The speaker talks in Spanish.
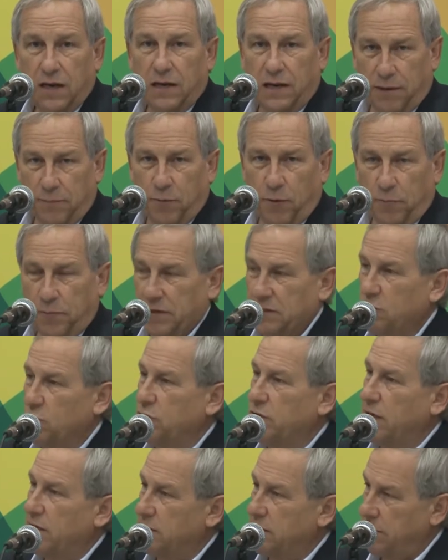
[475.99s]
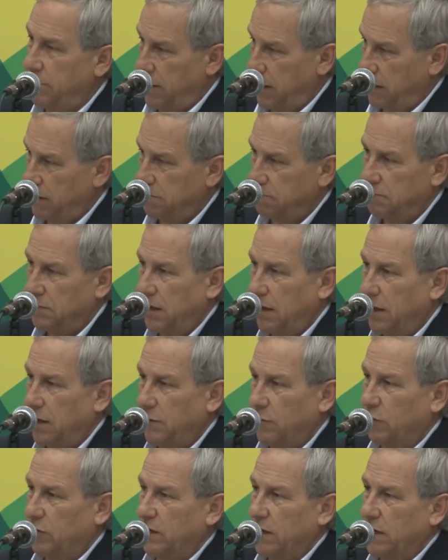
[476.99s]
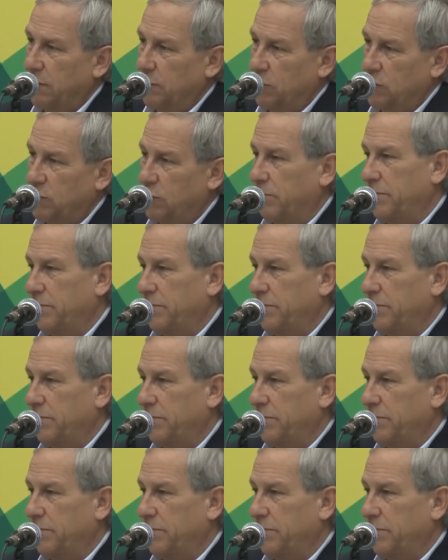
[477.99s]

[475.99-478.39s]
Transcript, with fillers: la propia sociedad civil, no tenemos